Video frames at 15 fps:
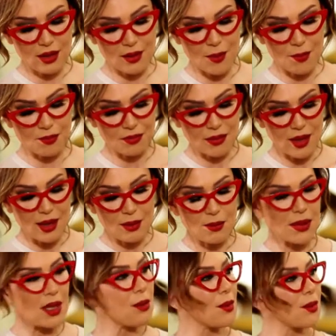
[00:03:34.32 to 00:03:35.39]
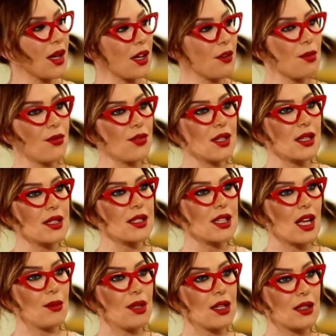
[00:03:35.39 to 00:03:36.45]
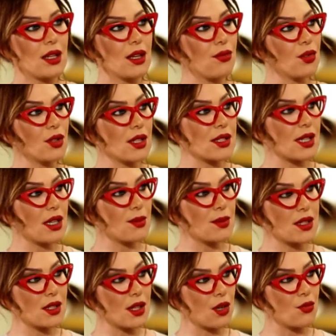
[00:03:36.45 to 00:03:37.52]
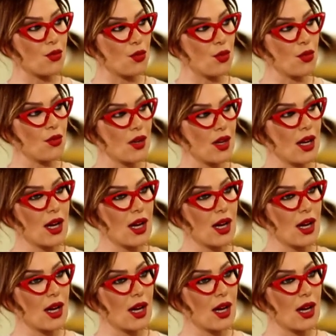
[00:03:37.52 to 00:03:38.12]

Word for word: آه مثل ما بنعرف ما فينا نستعمل التليفون اذا لابسين كفوف